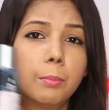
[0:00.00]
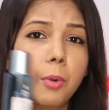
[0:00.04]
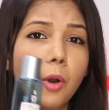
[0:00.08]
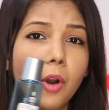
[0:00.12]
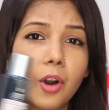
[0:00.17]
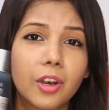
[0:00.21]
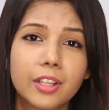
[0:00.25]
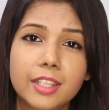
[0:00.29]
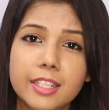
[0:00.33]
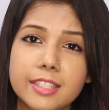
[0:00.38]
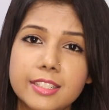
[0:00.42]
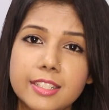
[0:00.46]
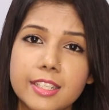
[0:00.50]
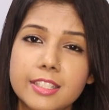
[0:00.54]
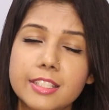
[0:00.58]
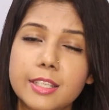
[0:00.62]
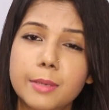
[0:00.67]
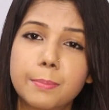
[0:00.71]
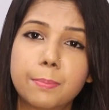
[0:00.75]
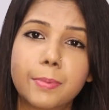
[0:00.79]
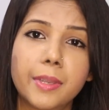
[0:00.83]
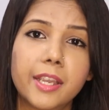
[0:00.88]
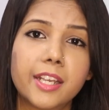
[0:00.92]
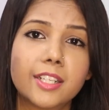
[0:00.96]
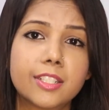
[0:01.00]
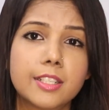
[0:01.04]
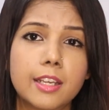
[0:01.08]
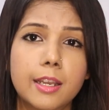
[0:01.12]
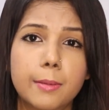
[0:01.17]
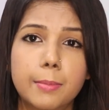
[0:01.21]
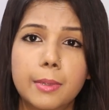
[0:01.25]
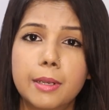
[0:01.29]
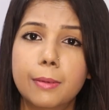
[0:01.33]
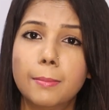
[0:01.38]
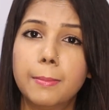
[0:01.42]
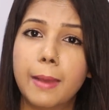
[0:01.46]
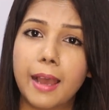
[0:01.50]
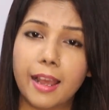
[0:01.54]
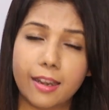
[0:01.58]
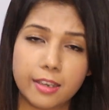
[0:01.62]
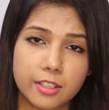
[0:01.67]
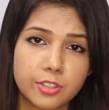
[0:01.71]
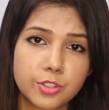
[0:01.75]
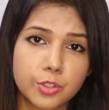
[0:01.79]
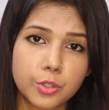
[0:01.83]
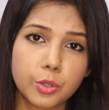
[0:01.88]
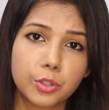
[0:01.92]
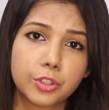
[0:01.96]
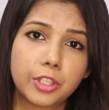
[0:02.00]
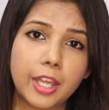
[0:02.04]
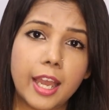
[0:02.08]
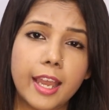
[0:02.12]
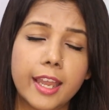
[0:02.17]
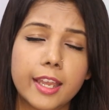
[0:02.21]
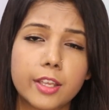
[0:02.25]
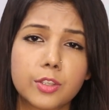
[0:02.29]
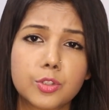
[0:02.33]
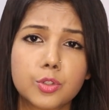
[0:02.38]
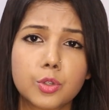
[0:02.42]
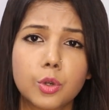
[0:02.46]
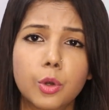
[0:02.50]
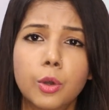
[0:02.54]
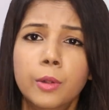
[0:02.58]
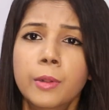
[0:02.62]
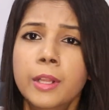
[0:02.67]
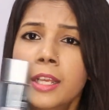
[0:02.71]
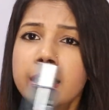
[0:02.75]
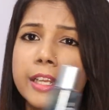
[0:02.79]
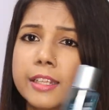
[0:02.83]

बहुत अच्छे से पीएच लेवल बैलेंस होता है सो